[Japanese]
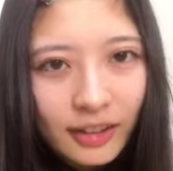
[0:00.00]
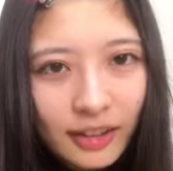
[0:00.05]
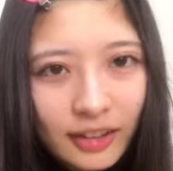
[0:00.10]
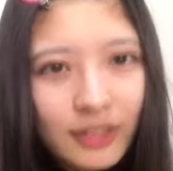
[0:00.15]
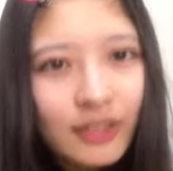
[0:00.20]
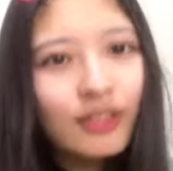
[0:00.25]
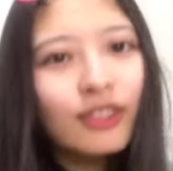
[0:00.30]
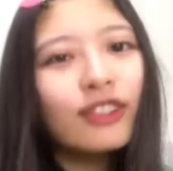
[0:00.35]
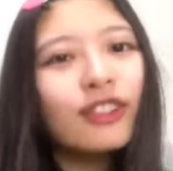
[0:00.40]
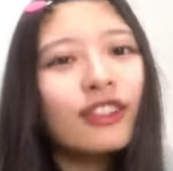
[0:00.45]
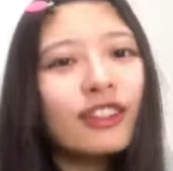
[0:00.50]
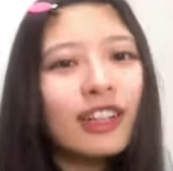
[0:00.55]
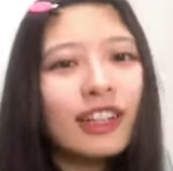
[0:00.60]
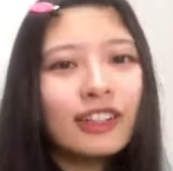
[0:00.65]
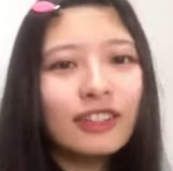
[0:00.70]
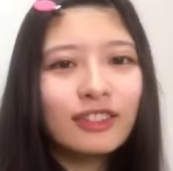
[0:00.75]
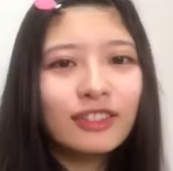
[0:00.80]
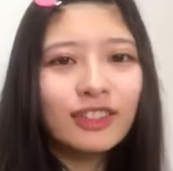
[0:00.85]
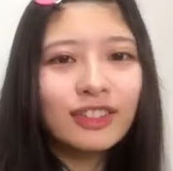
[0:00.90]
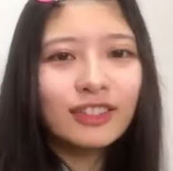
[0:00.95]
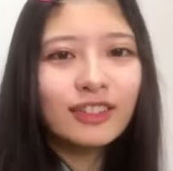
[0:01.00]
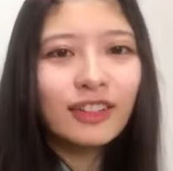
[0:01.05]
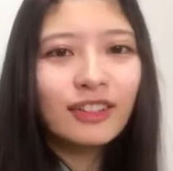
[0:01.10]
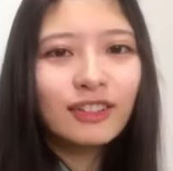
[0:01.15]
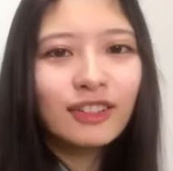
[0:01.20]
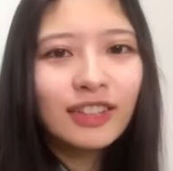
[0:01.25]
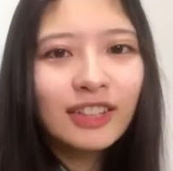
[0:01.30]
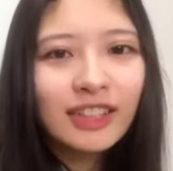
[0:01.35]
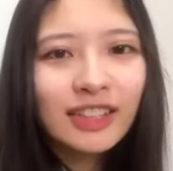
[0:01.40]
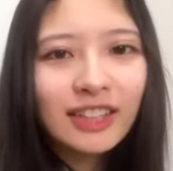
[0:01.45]
そう今回のうちは
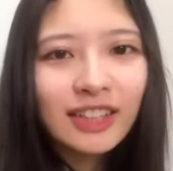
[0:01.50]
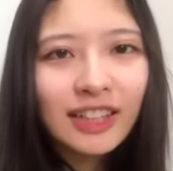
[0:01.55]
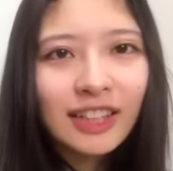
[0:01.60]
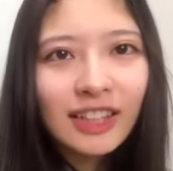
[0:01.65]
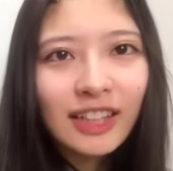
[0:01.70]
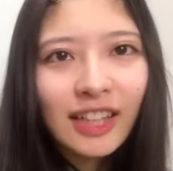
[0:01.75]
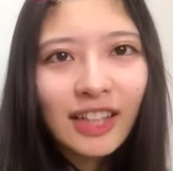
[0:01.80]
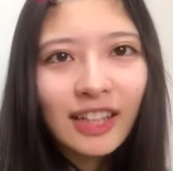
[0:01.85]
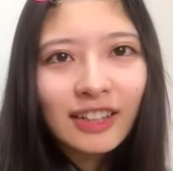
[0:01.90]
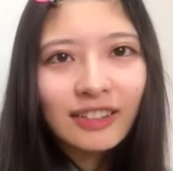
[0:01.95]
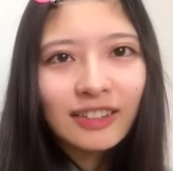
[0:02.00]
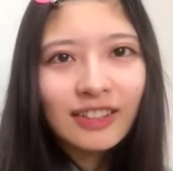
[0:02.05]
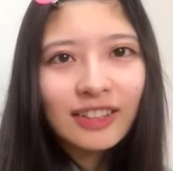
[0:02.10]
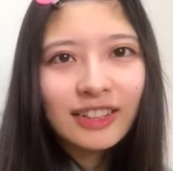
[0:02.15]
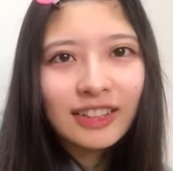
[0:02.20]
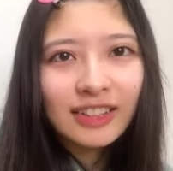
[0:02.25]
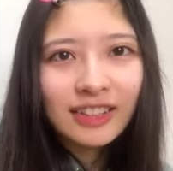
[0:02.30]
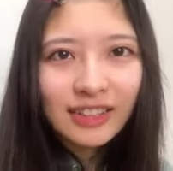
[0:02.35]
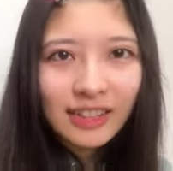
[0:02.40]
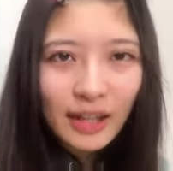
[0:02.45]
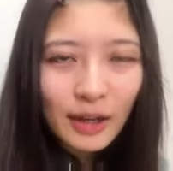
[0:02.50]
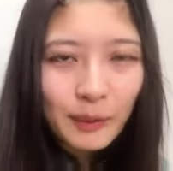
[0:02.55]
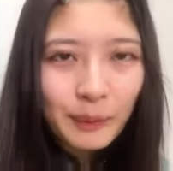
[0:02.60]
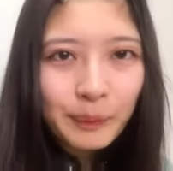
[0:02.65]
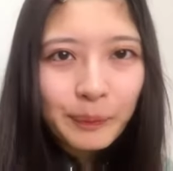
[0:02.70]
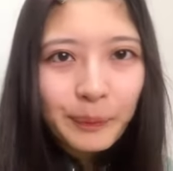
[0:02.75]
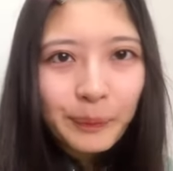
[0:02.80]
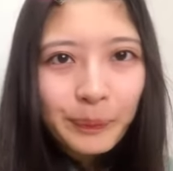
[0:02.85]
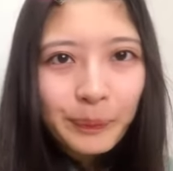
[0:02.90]
売り切れないうちにね